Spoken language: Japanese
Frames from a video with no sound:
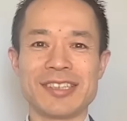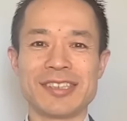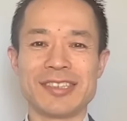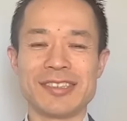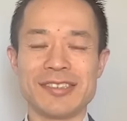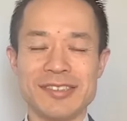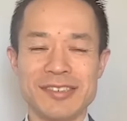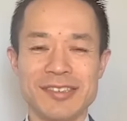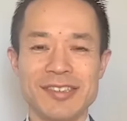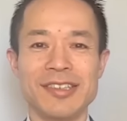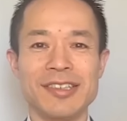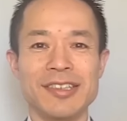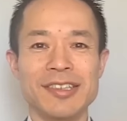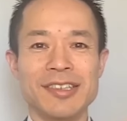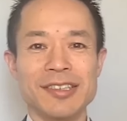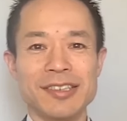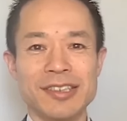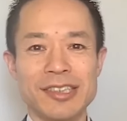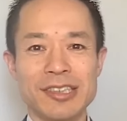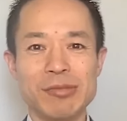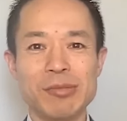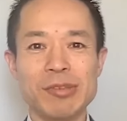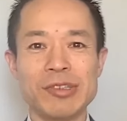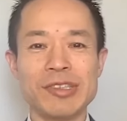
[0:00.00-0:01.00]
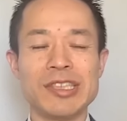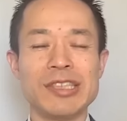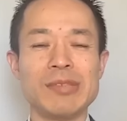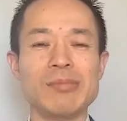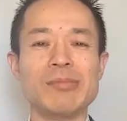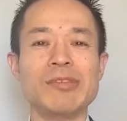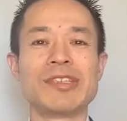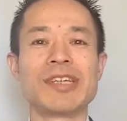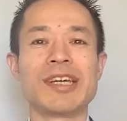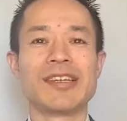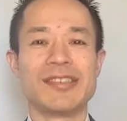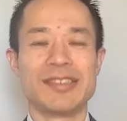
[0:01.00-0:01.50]
数を自分に
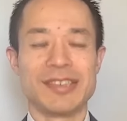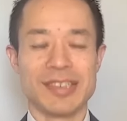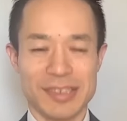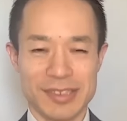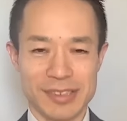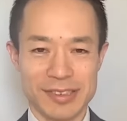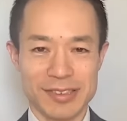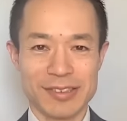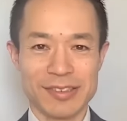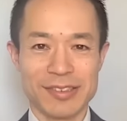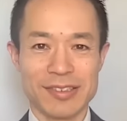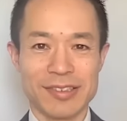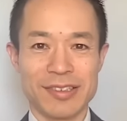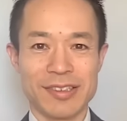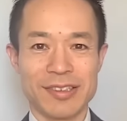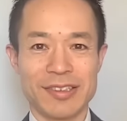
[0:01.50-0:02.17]
向けるんですよ。